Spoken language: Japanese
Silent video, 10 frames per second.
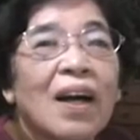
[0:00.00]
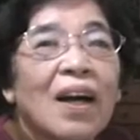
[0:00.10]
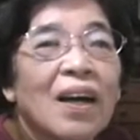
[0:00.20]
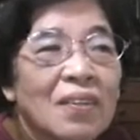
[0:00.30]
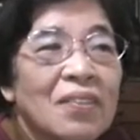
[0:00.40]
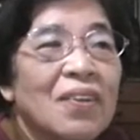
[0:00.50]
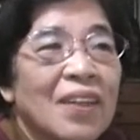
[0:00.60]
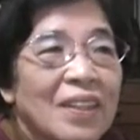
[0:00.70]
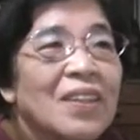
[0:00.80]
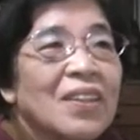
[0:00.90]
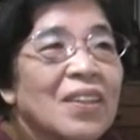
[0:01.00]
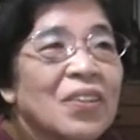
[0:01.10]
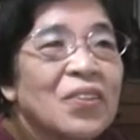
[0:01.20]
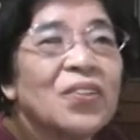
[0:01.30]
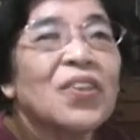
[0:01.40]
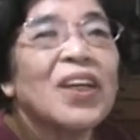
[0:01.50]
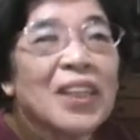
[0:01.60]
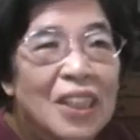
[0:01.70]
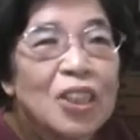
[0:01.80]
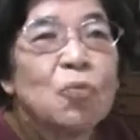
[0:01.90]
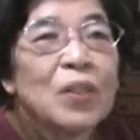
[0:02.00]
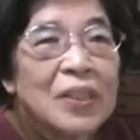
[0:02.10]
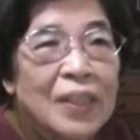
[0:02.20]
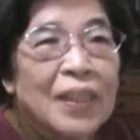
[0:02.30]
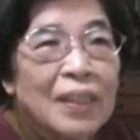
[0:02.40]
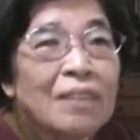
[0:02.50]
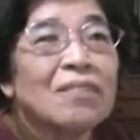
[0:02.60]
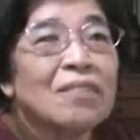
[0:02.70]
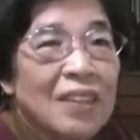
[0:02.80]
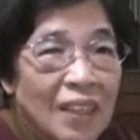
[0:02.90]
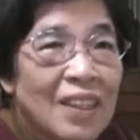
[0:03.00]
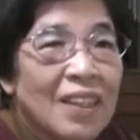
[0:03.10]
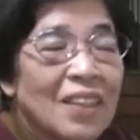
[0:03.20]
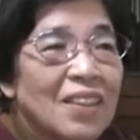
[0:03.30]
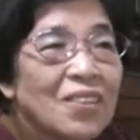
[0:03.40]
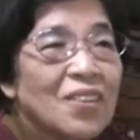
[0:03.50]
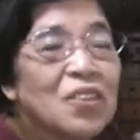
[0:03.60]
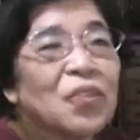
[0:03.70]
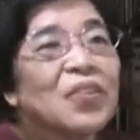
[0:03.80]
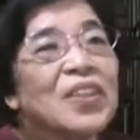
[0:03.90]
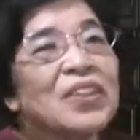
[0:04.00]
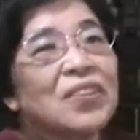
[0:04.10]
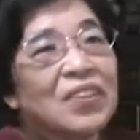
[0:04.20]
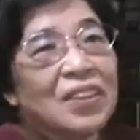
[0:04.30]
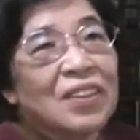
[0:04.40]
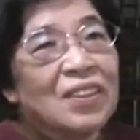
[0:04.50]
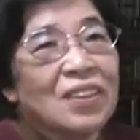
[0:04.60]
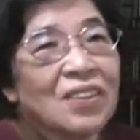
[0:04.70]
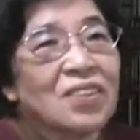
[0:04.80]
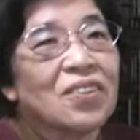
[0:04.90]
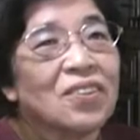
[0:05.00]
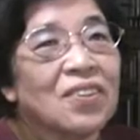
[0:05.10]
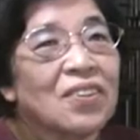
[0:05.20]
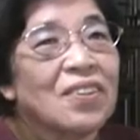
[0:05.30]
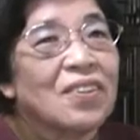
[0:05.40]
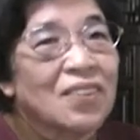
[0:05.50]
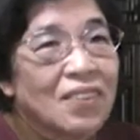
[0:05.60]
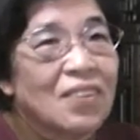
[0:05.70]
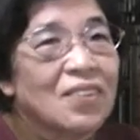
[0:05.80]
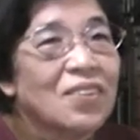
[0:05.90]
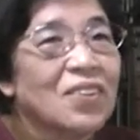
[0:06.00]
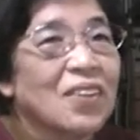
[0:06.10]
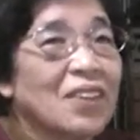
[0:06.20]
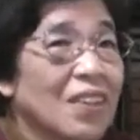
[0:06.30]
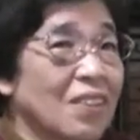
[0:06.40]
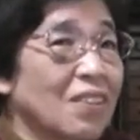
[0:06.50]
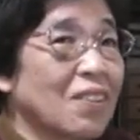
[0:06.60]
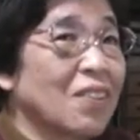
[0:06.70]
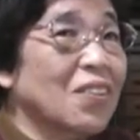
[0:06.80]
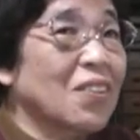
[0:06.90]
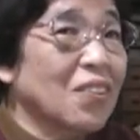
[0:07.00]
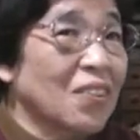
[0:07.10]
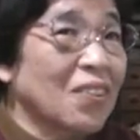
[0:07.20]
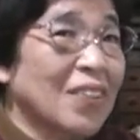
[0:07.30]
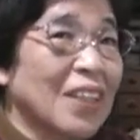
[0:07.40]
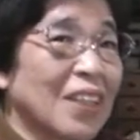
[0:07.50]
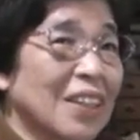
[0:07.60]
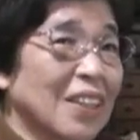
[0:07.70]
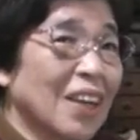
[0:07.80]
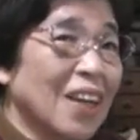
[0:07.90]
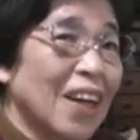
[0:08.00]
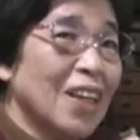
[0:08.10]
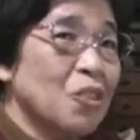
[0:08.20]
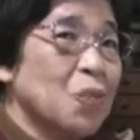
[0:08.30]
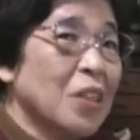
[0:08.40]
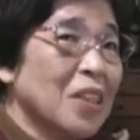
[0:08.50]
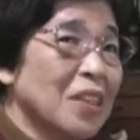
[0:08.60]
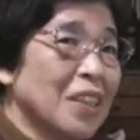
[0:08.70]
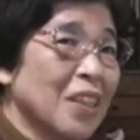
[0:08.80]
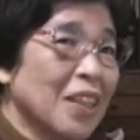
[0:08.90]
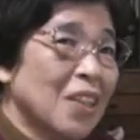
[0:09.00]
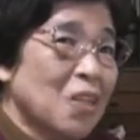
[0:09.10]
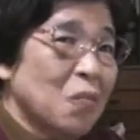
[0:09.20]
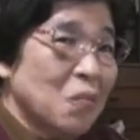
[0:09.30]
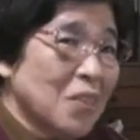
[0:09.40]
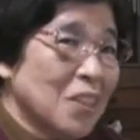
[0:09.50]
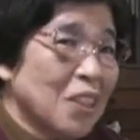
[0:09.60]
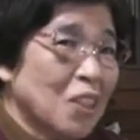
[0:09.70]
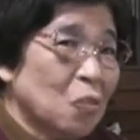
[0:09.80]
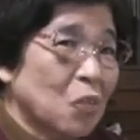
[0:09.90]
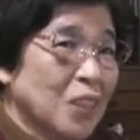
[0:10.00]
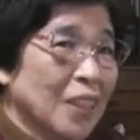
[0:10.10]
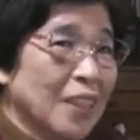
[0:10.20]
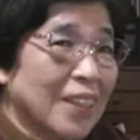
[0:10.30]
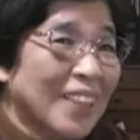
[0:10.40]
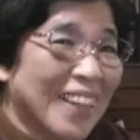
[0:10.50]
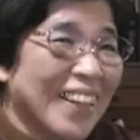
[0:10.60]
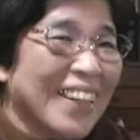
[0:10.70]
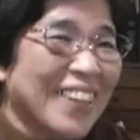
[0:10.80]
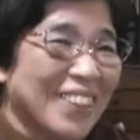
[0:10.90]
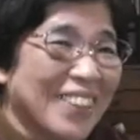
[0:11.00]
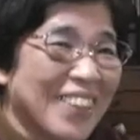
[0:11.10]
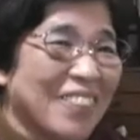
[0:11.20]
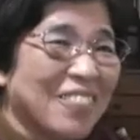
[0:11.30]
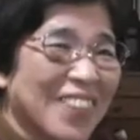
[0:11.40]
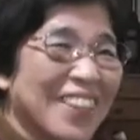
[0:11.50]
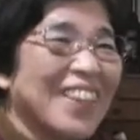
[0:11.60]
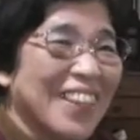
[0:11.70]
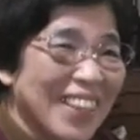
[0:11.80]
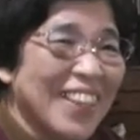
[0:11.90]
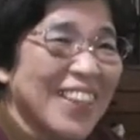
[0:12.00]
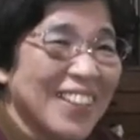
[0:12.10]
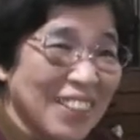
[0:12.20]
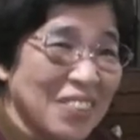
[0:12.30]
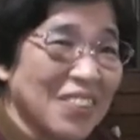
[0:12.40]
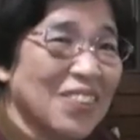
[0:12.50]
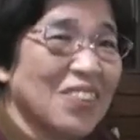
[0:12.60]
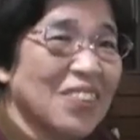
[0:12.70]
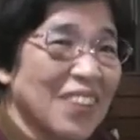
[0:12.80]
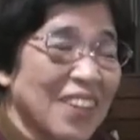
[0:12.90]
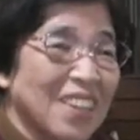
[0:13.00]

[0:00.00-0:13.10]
藩の、はい、救護班が来てました看護婦がでそこで一緒にちょっとそこであのいろいろと習って初めてですからピンセットの持ち方から教えてもらってねやるということで、